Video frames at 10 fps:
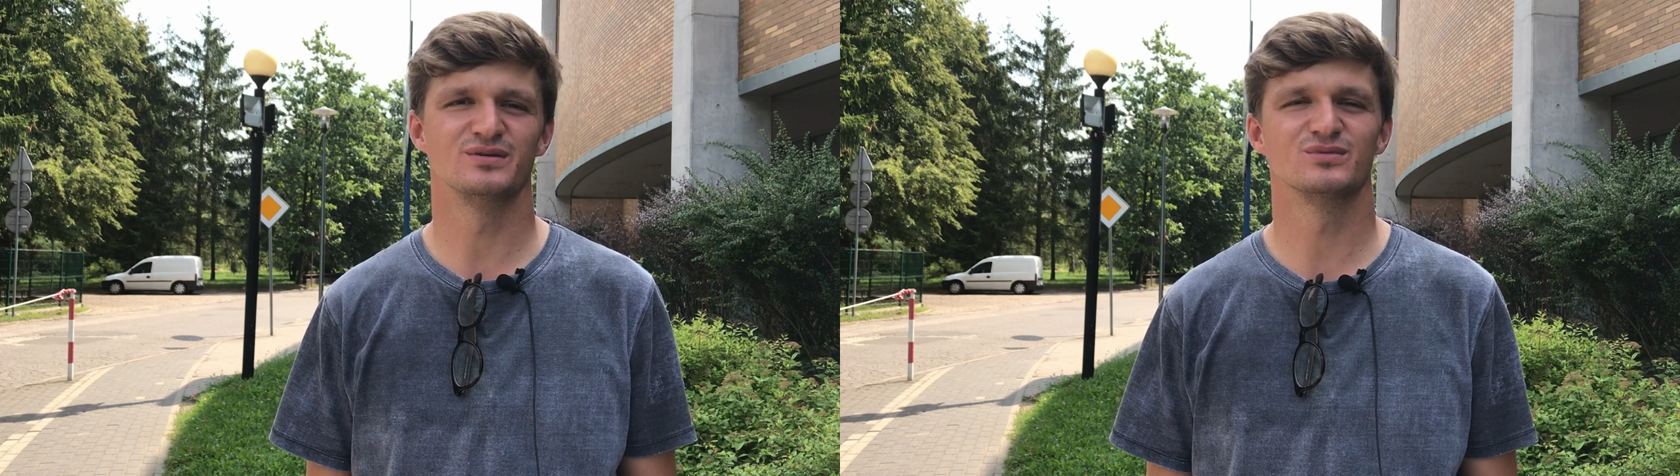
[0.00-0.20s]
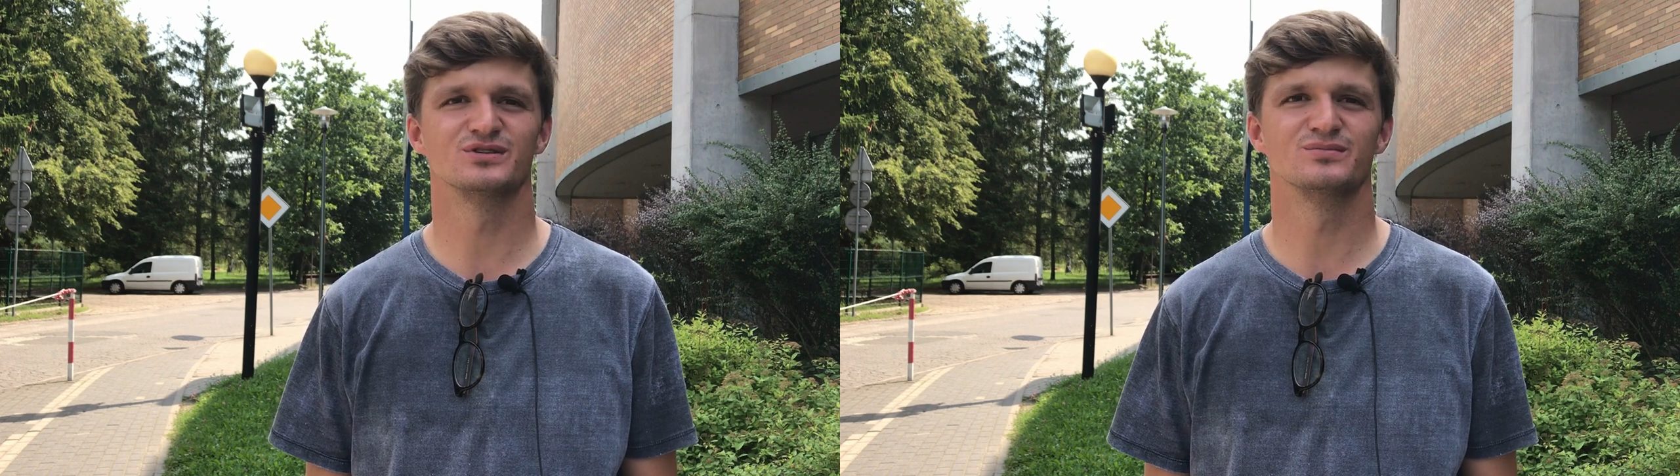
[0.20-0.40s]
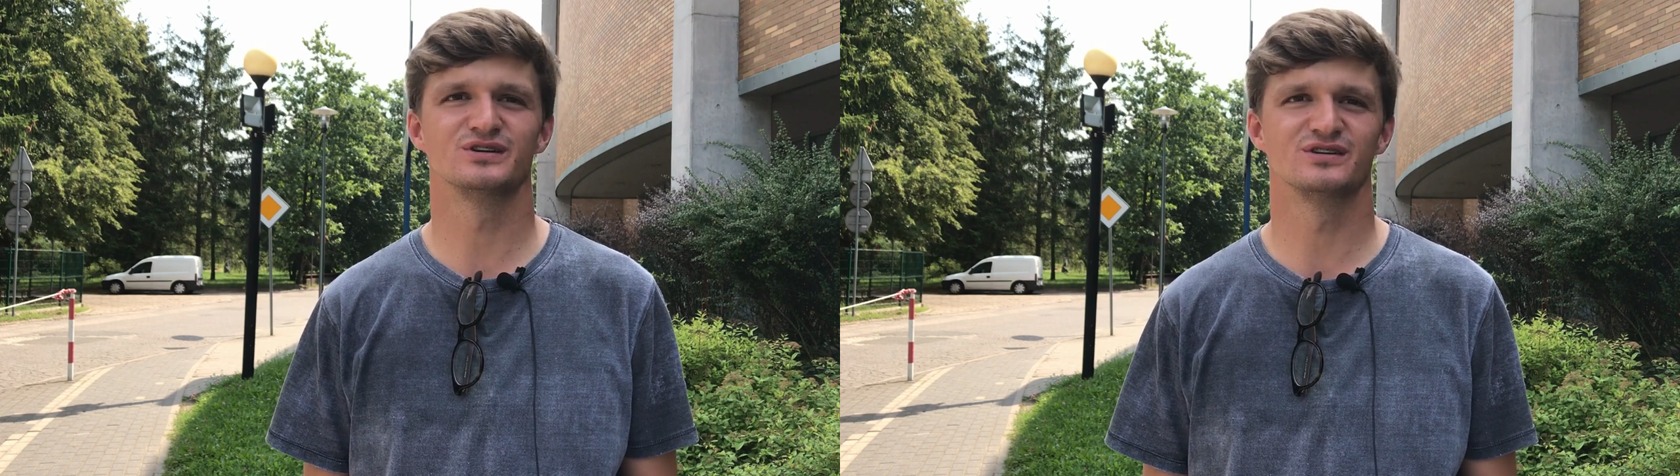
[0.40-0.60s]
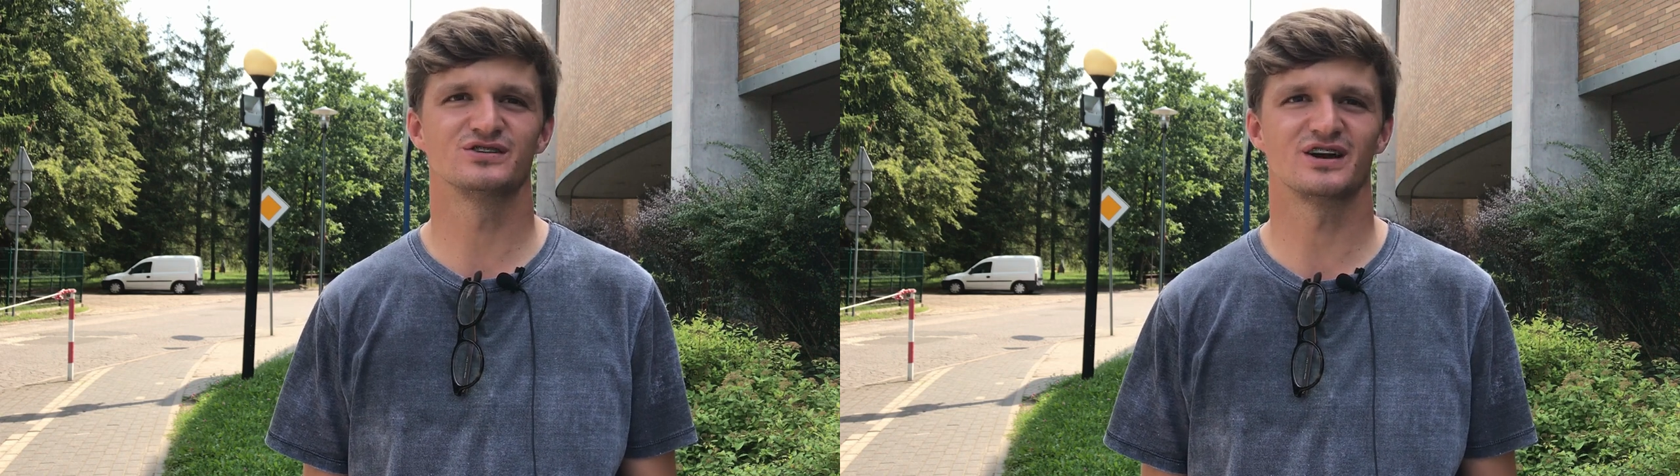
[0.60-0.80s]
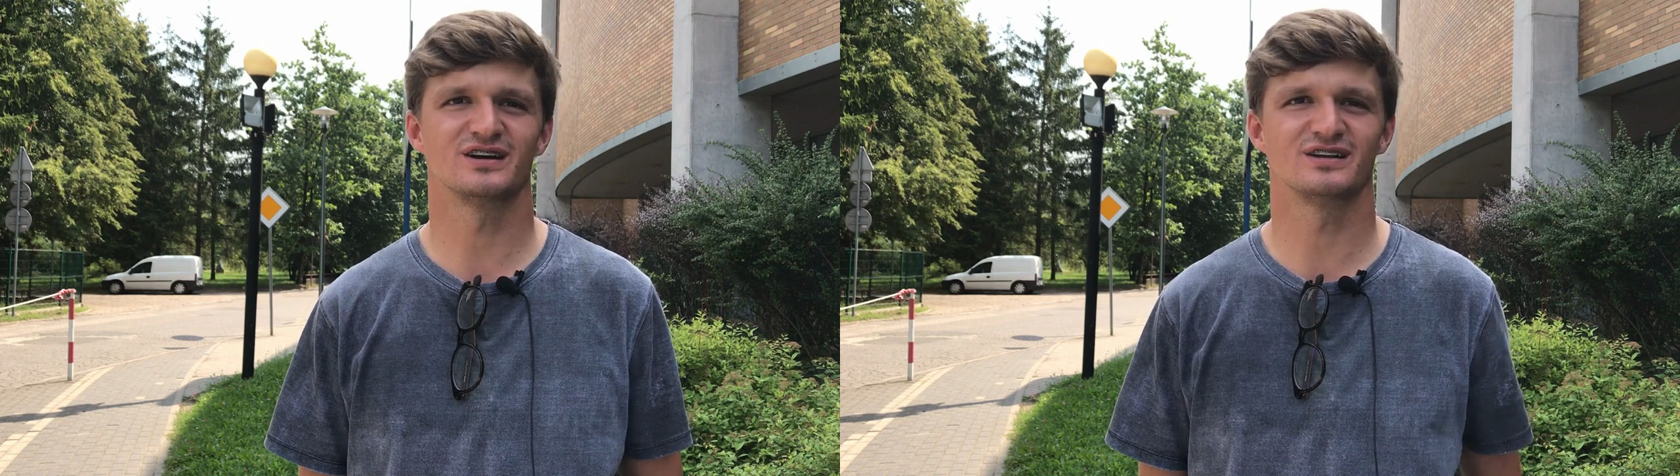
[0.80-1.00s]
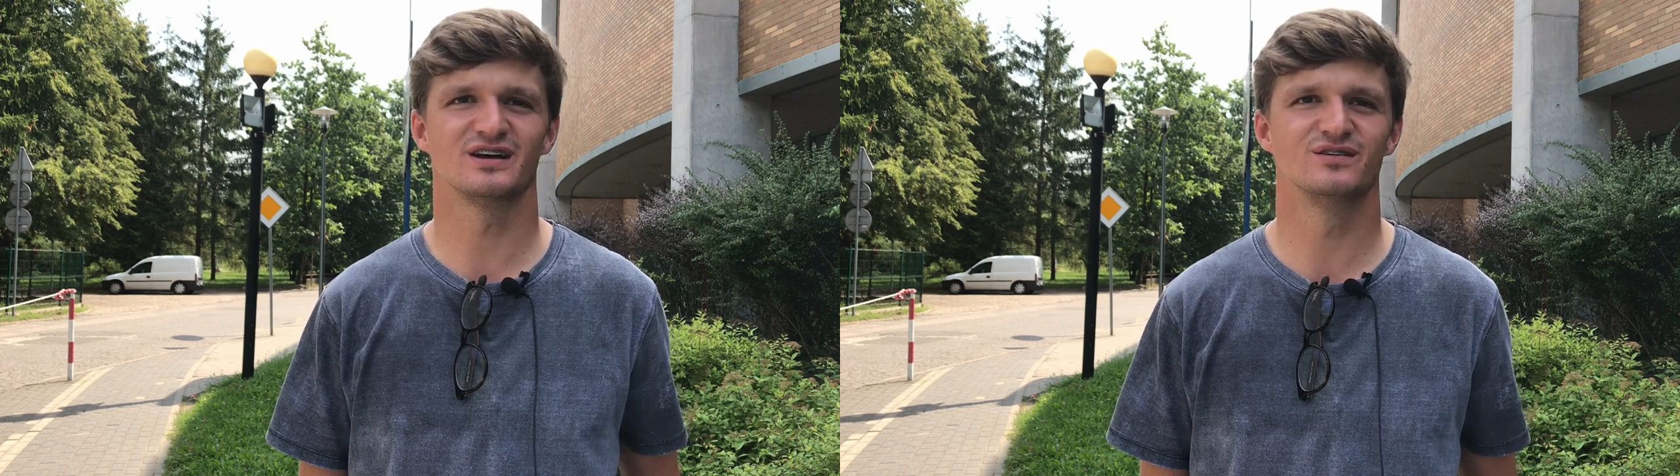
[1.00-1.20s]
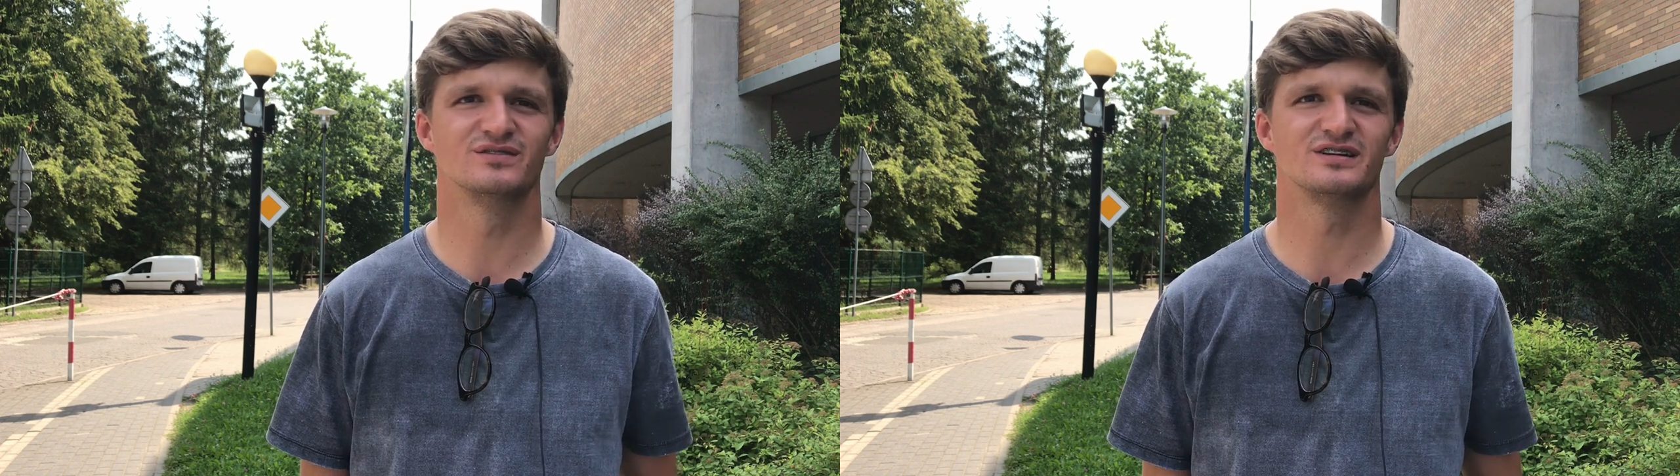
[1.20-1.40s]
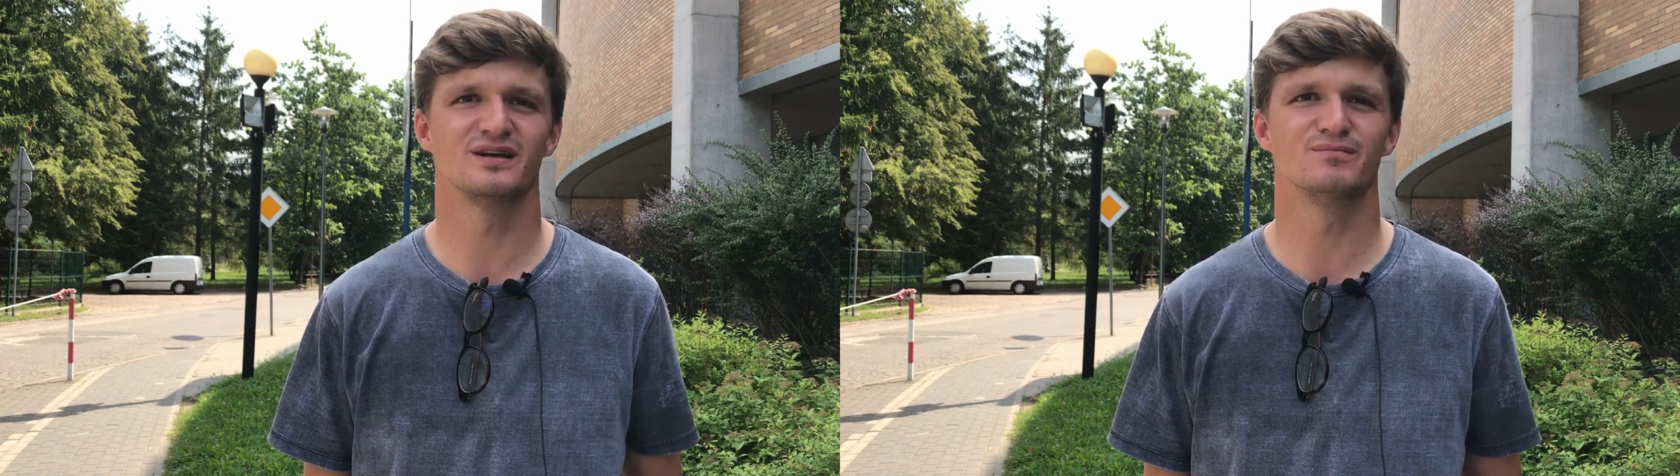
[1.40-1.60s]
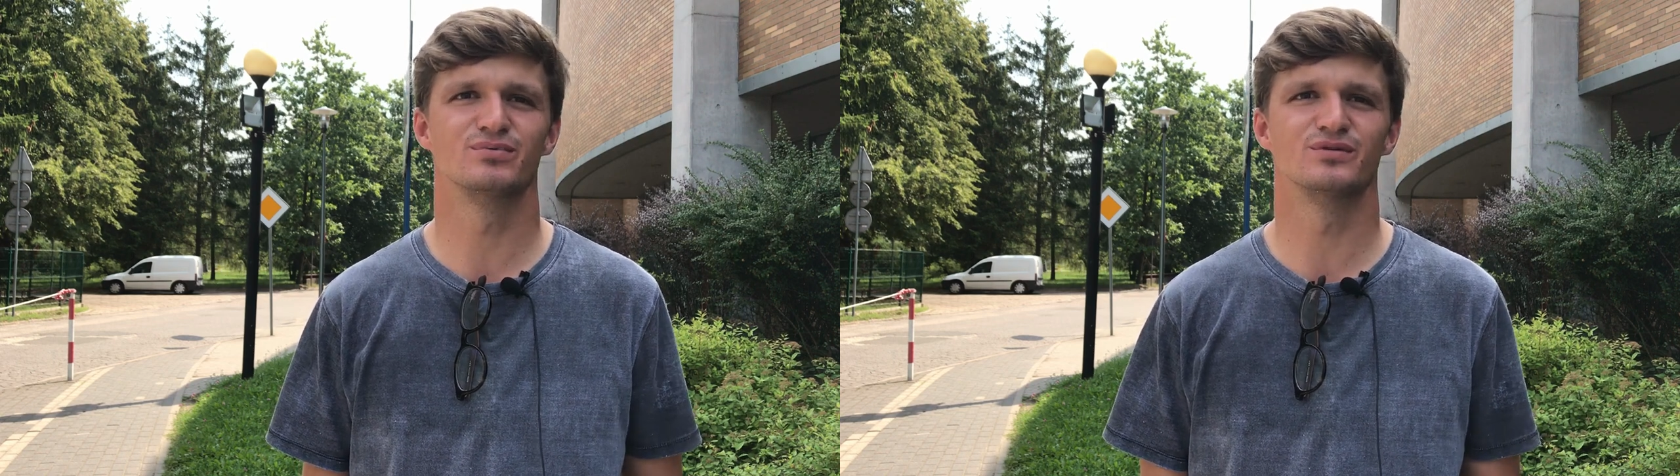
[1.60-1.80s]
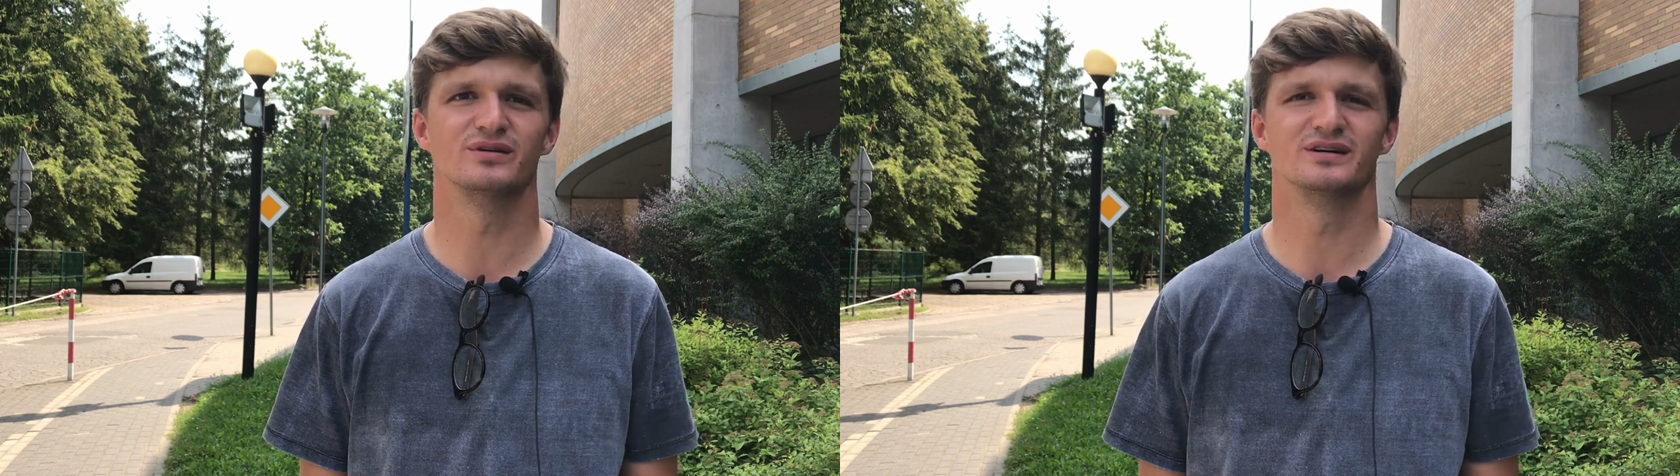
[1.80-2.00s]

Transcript: nie możemy się doczekać tego występu.